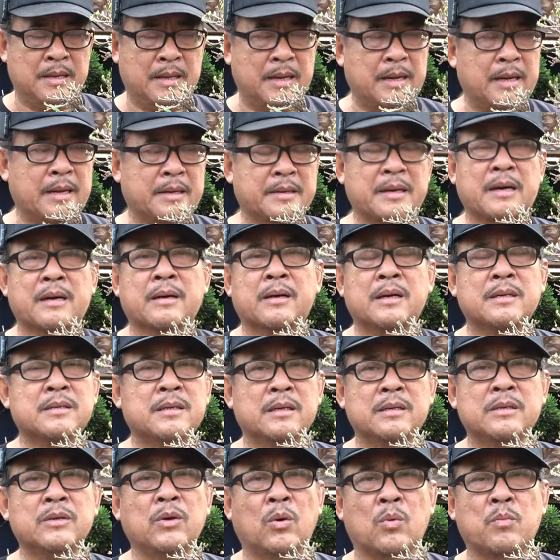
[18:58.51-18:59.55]
à, đừng có
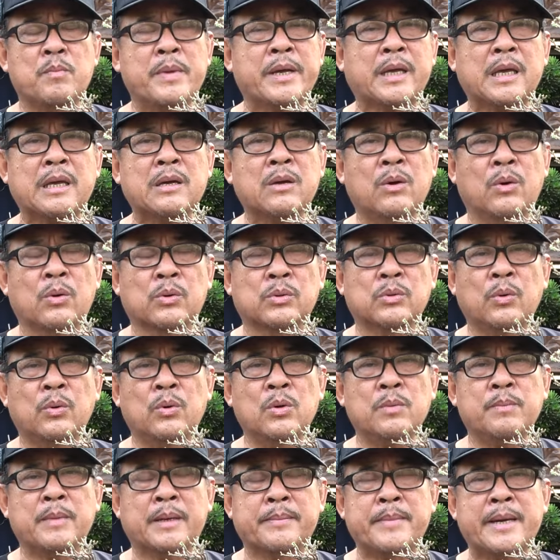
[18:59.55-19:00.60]
sử dụng mấy cái nguồn
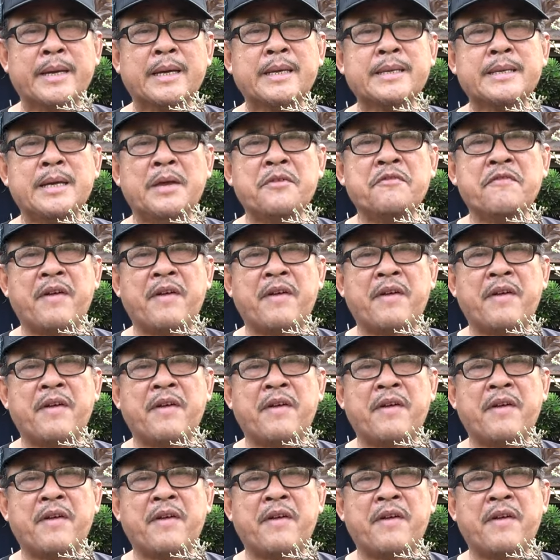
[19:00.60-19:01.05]
thuốc mà mấy cái chế